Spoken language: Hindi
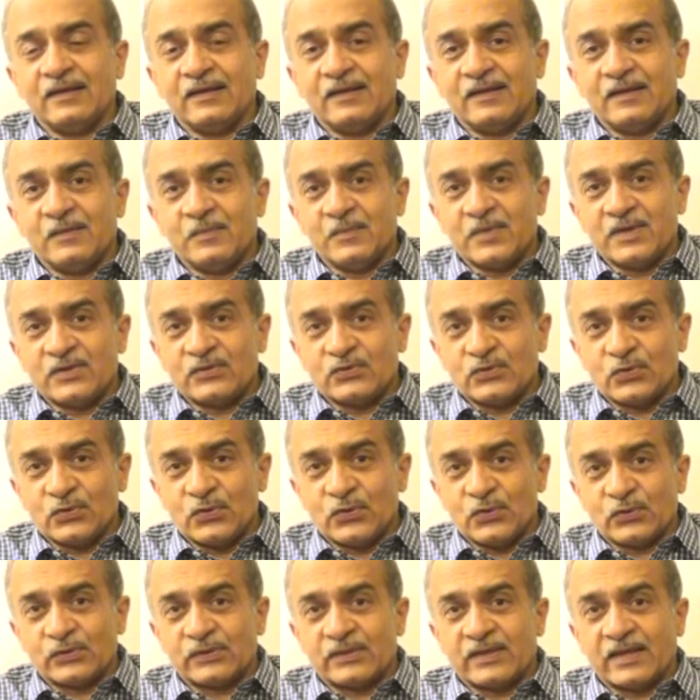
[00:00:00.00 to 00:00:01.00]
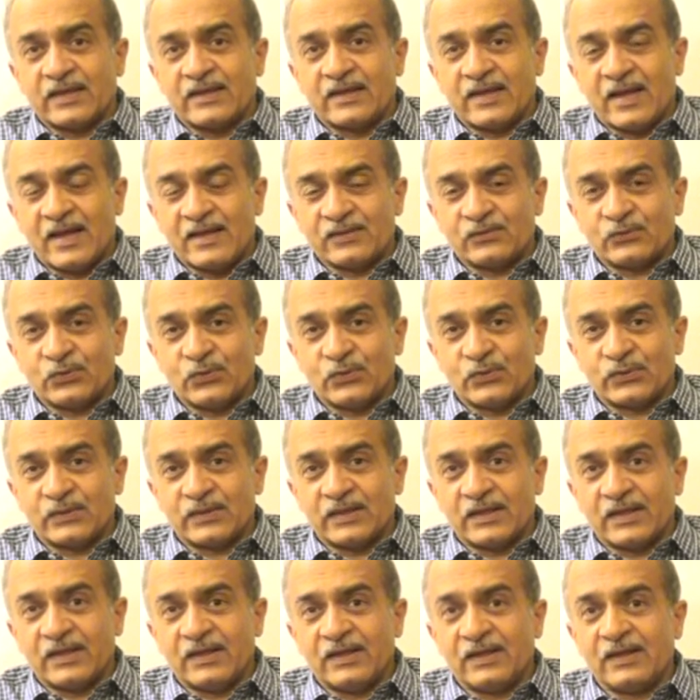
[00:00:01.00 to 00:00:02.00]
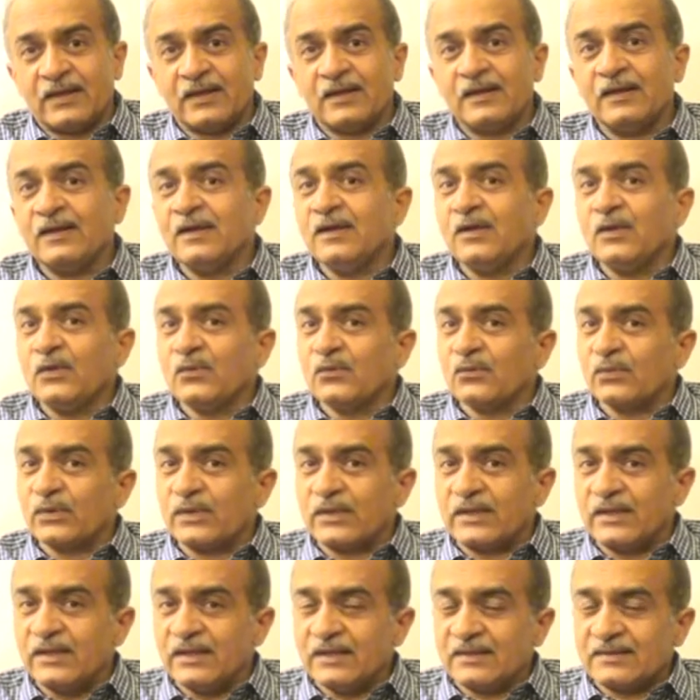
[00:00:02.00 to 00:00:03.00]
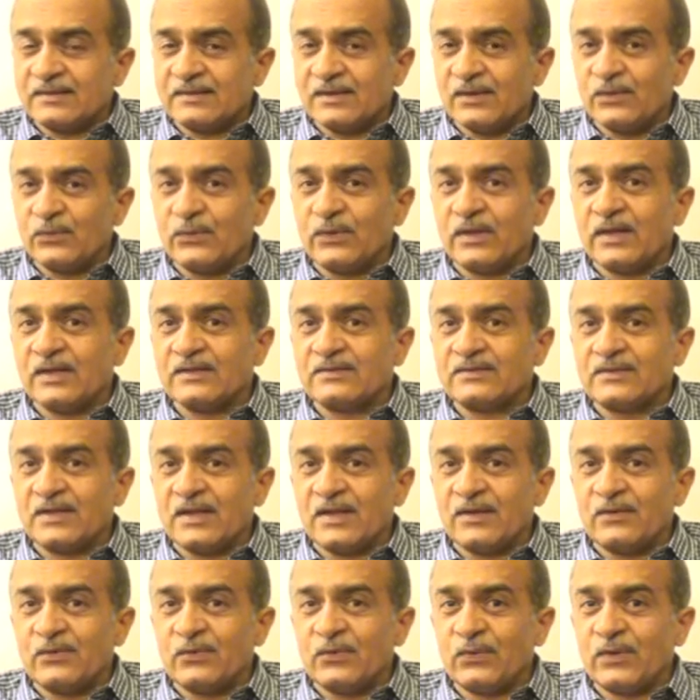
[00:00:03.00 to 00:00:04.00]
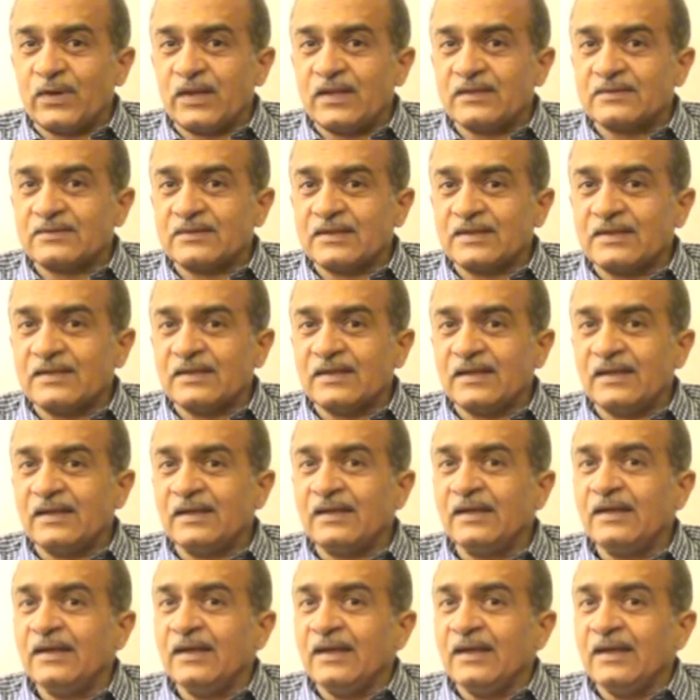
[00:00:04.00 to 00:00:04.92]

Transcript: इनमें जो लोग तैनात होते हैं वो ठीक से उनका चयन होना चाहिए